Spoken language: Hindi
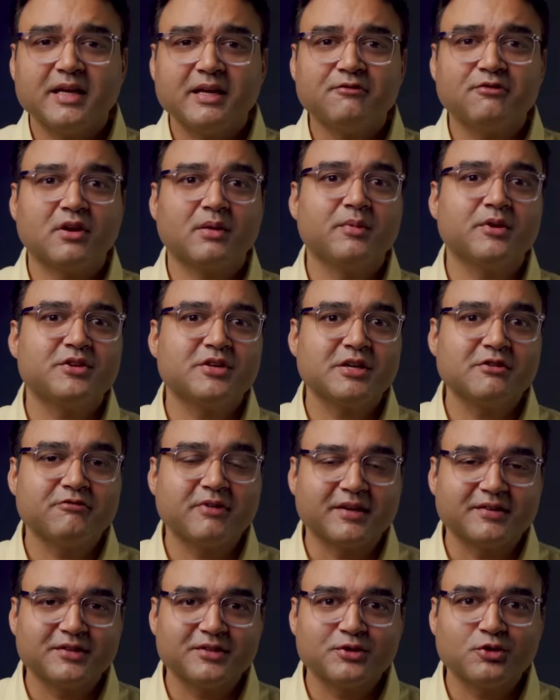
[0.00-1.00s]
इन्फ्लामेशन
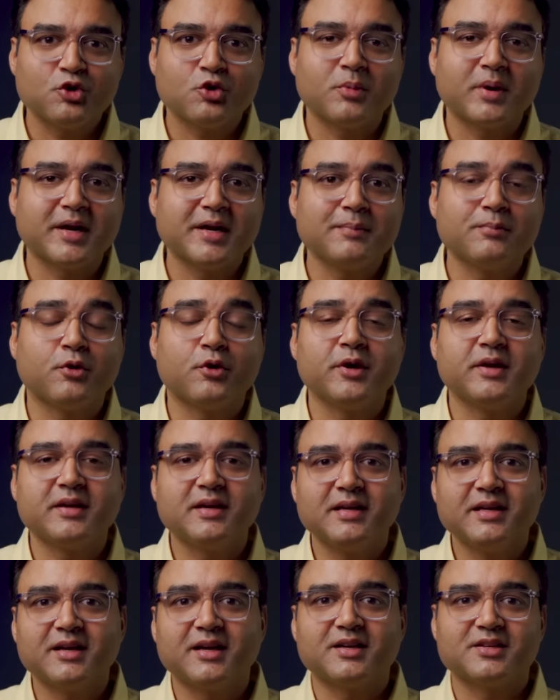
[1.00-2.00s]
वैसे तो हमारी बॉडी
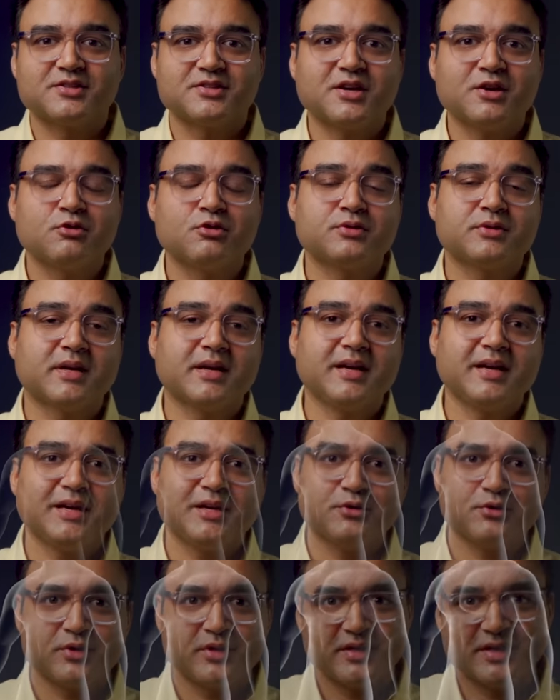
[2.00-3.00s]
के लिए अच्छा होता है
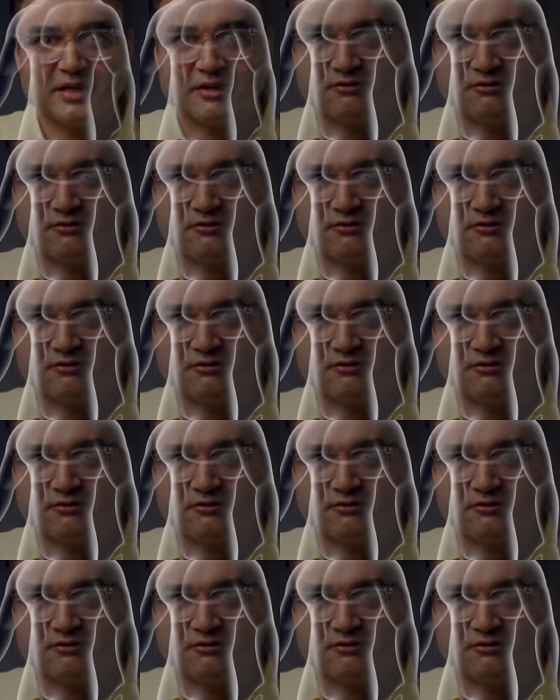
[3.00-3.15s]
क्योंकि ये